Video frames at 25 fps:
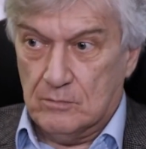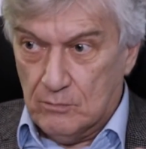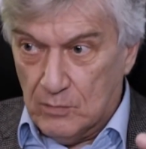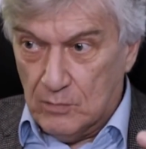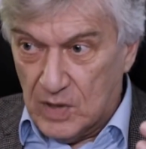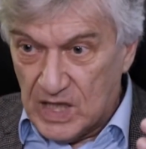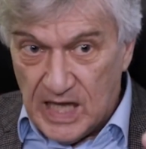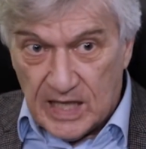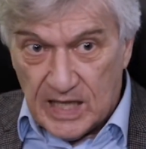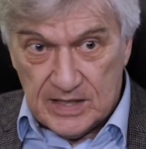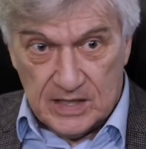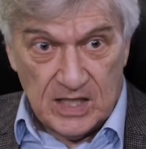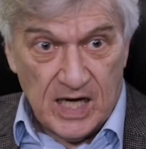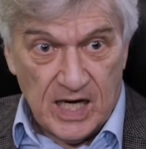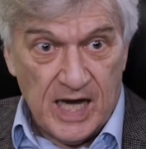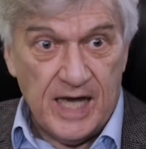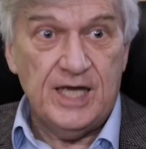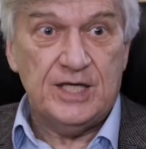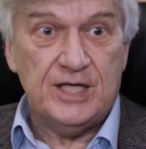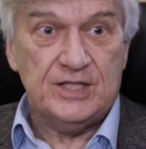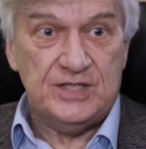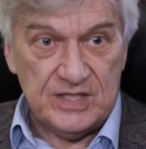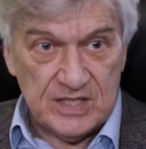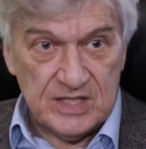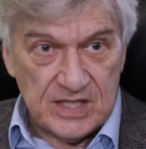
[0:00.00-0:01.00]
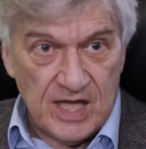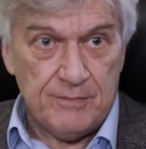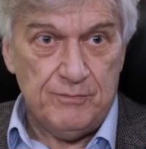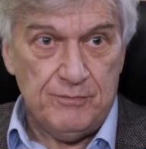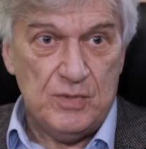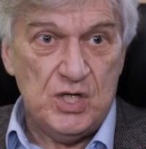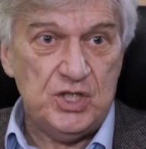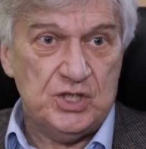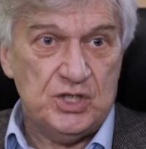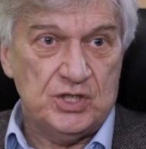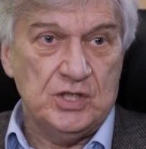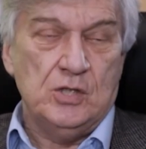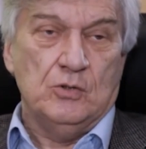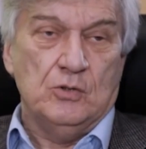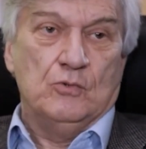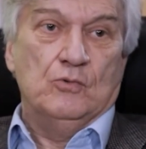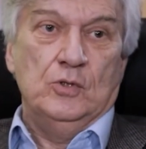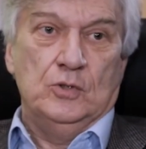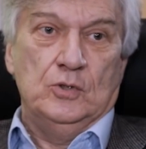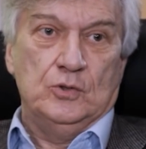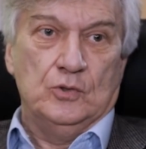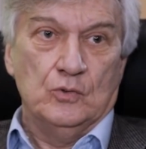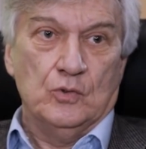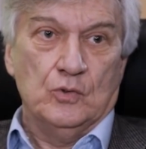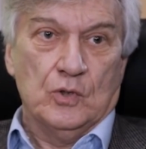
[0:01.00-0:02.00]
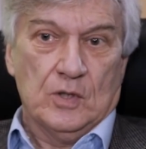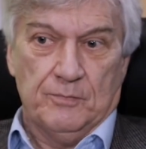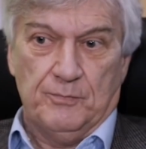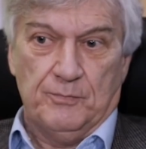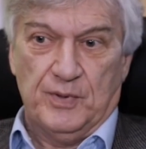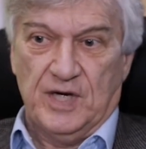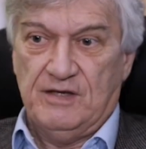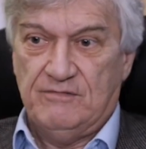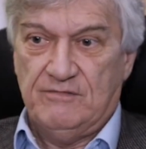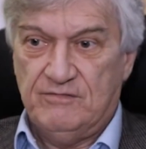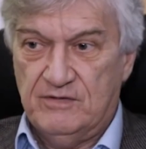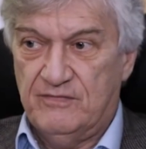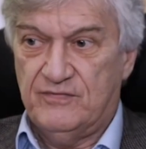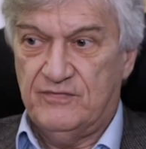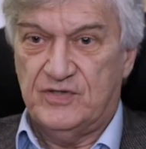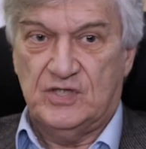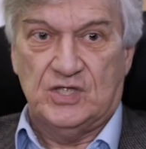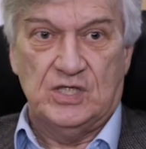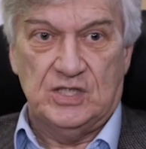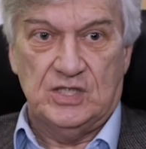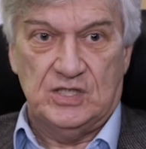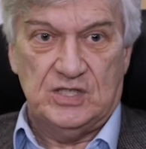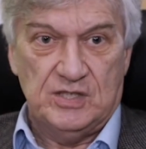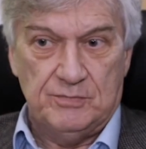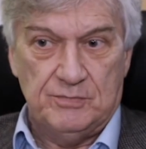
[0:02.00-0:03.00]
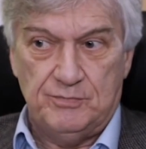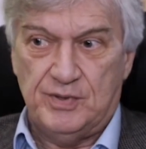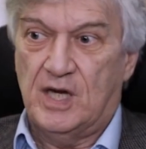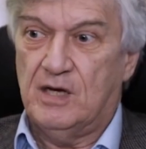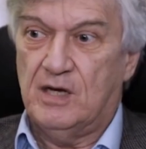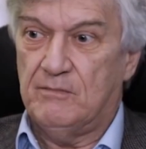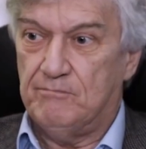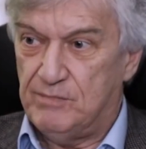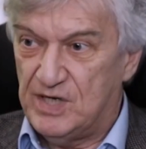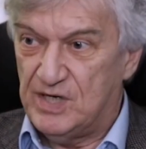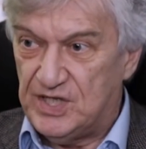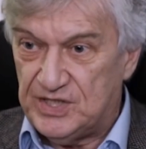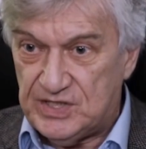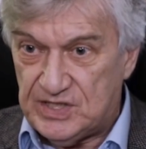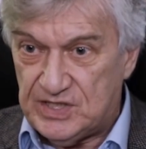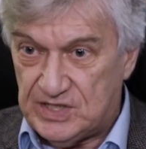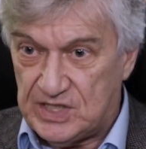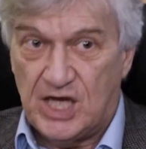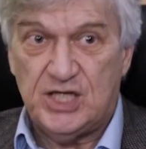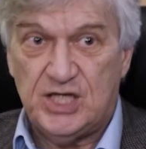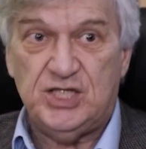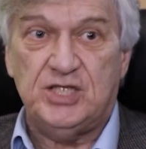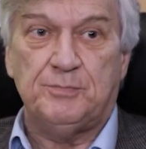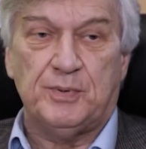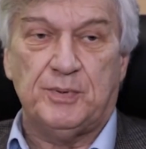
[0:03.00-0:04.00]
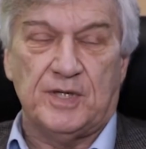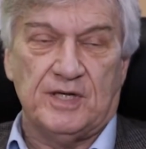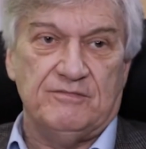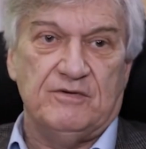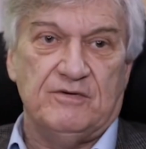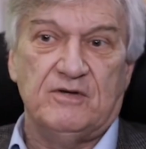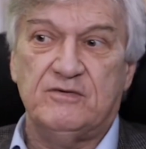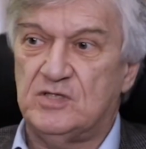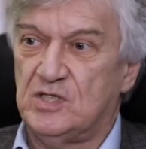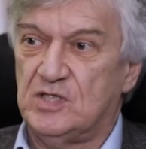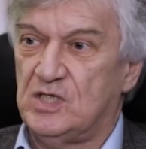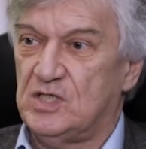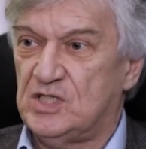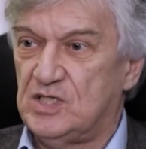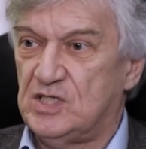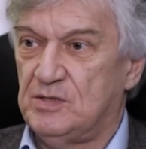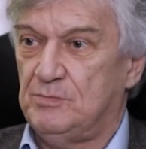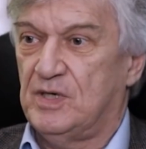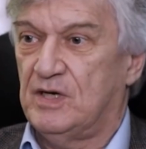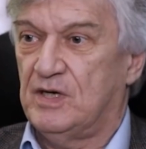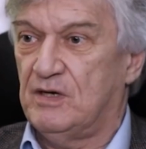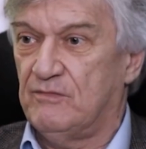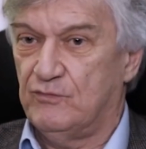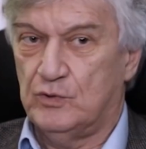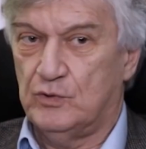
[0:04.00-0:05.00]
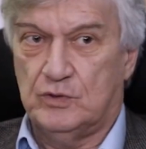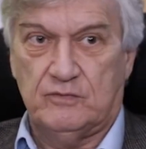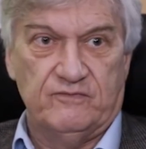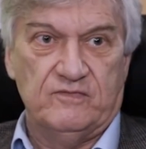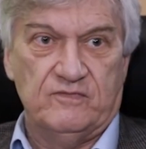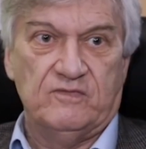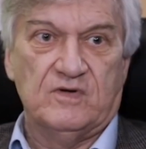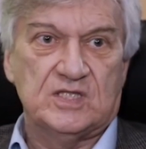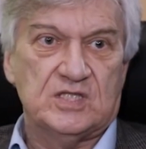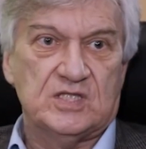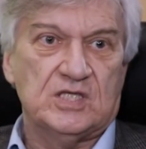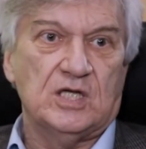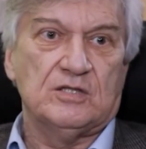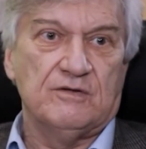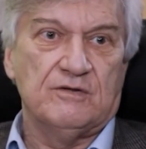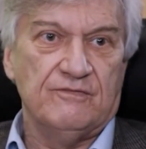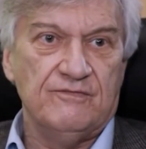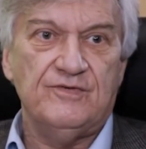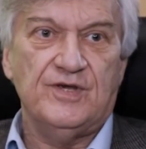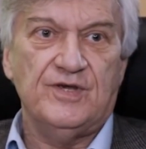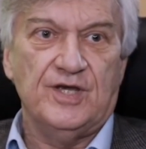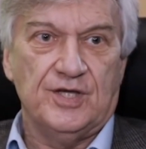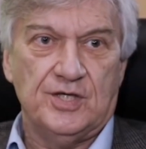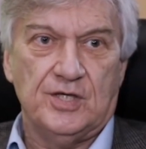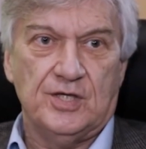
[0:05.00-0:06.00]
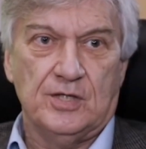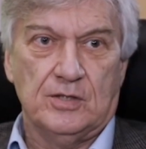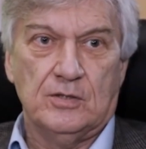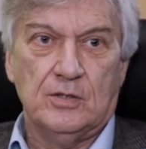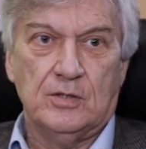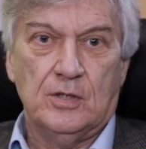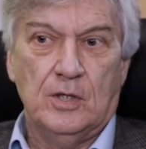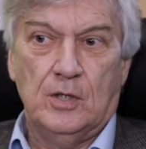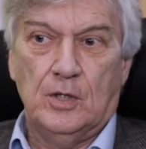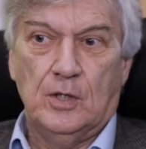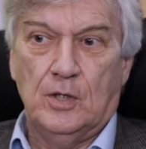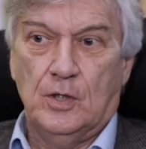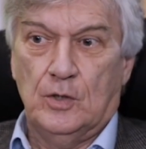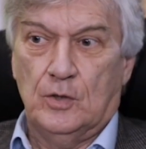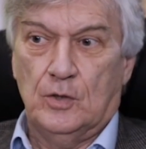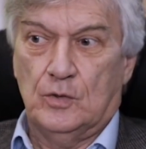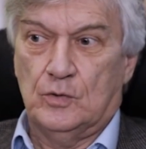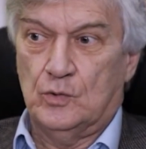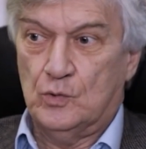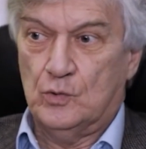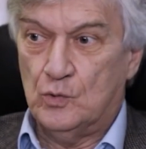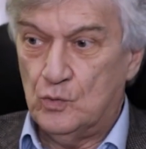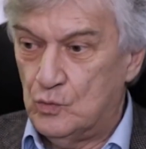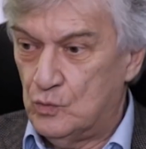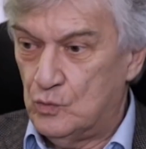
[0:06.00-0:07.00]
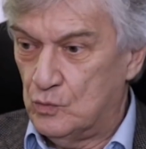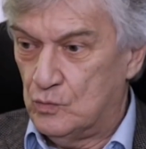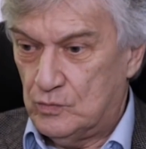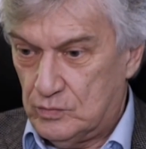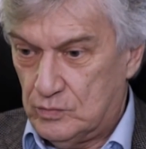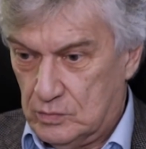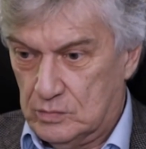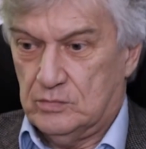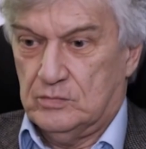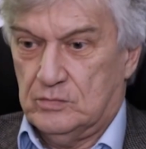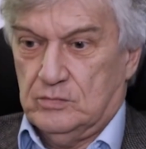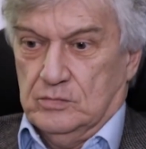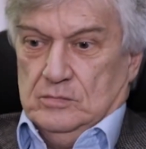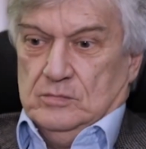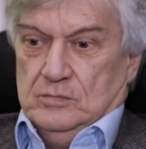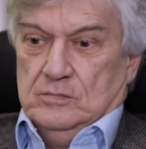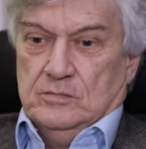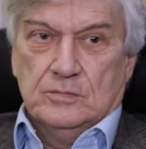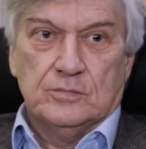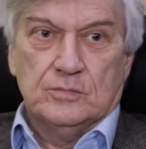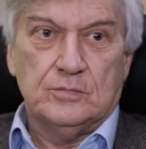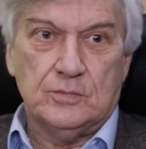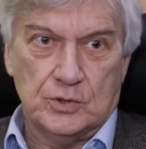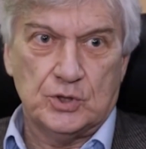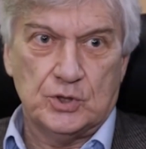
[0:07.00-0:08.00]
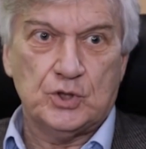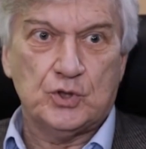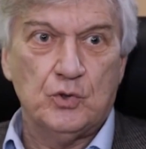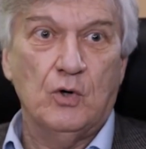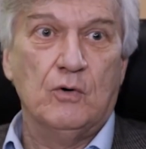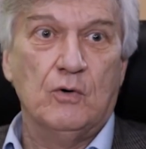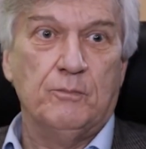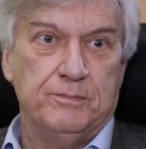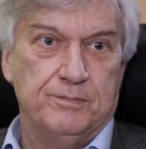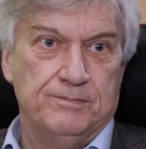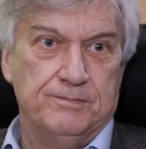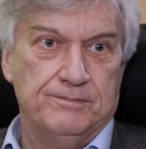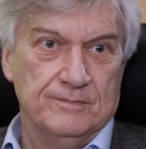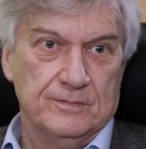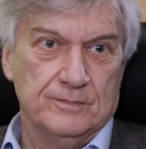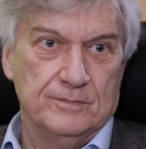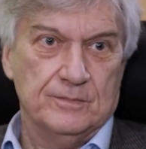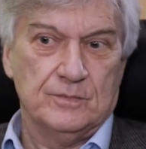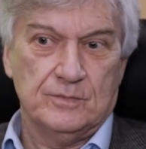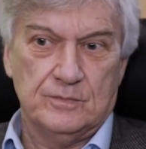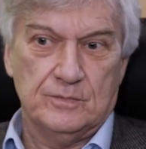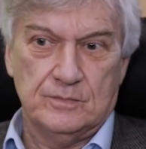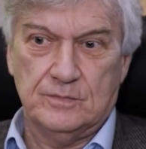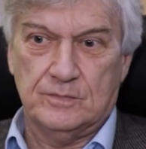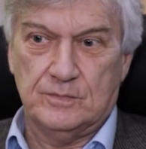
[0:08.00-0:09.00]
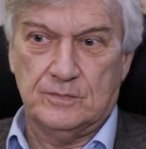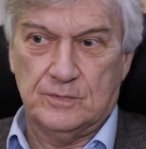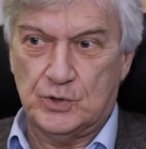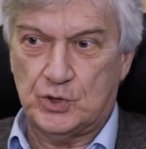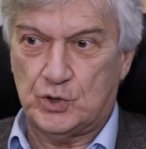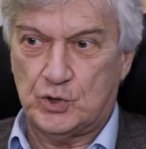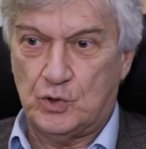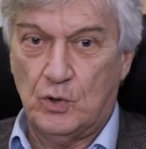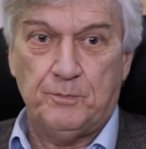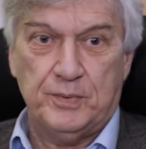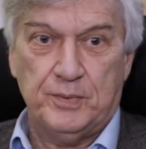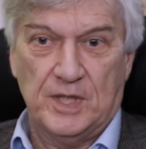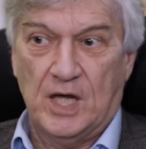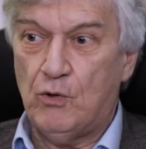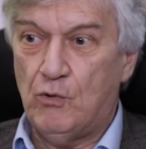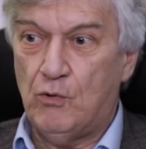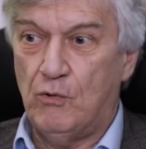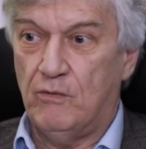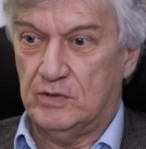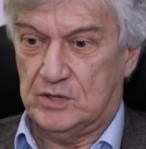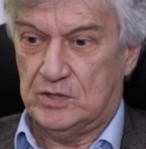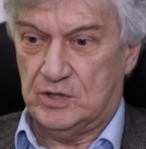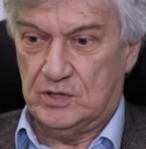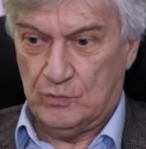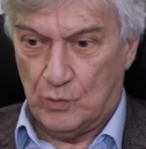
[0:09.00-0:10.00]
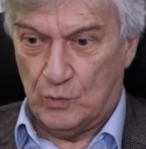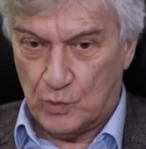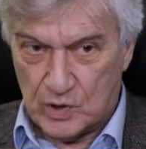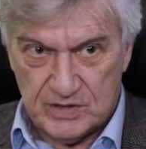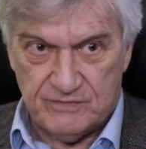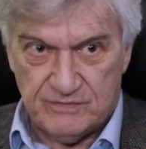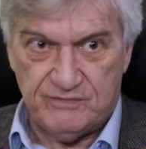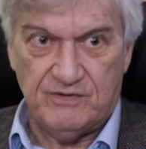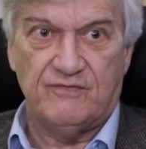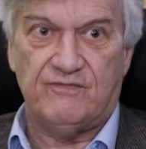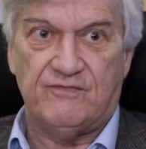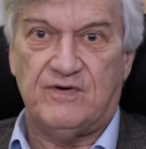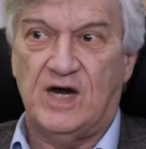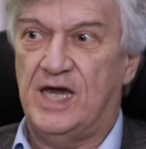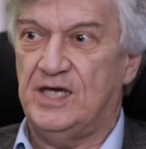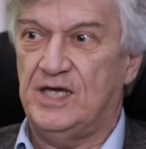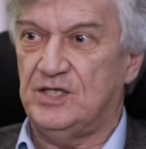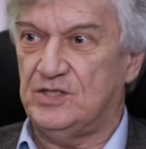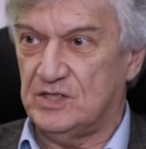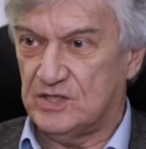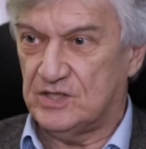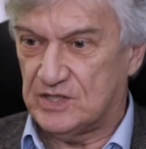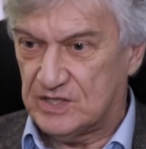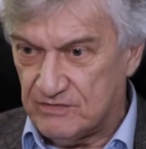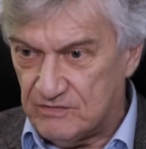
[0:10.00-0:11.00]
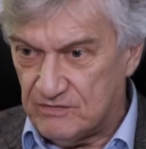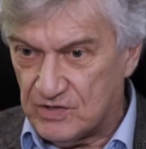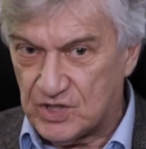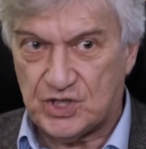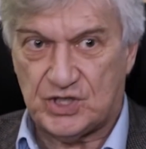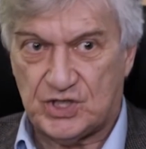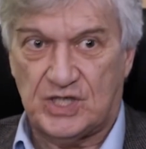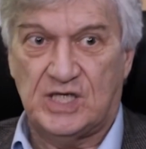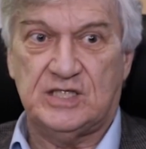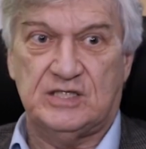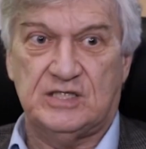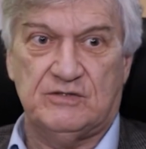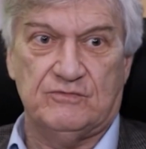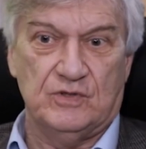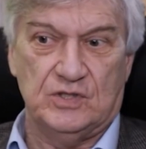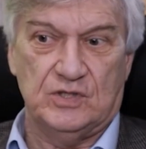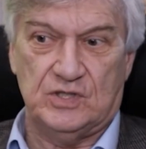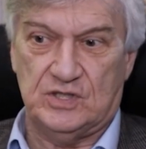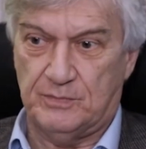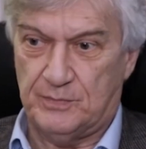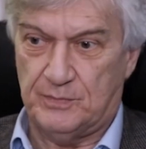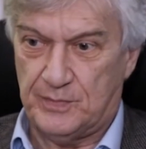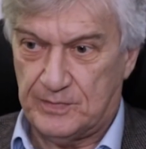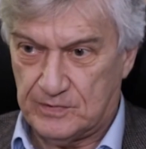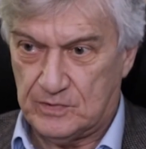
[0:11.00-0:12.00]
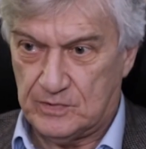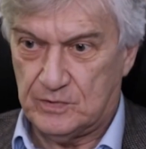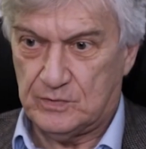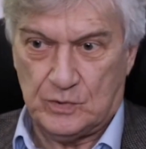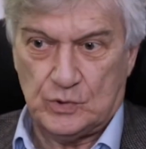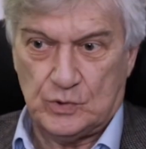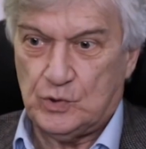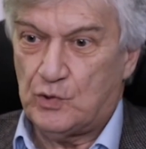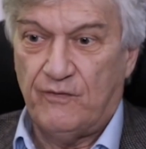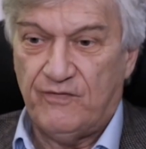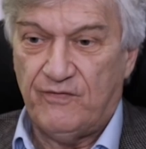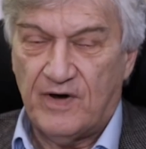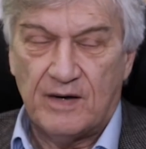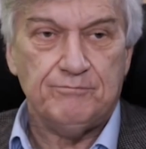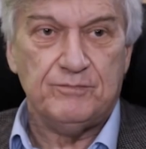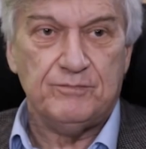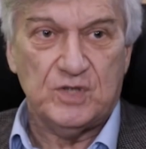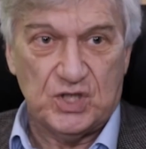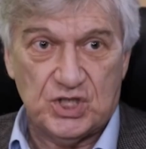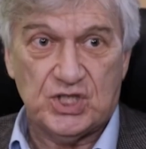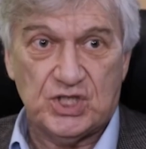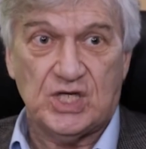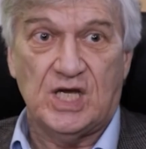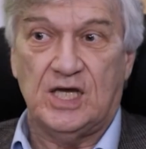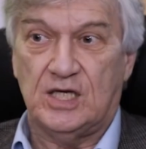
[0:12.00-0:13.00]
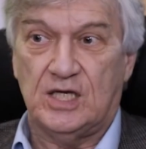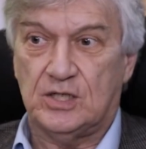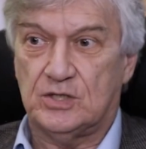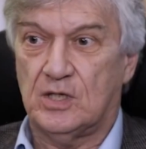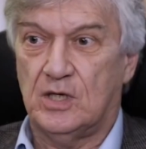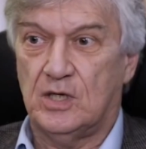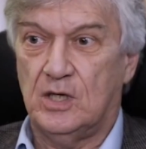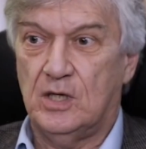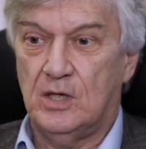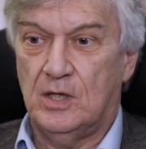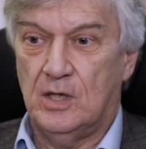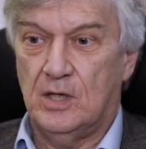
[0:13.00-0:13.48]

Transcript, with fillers: молодая, динамичная культура, проявившая себя, блестяще проявившая себя вот в 20 веке. Ну, что, что плохого-то? Ну, развивайте, совершенствуйте. Кто вам мешает?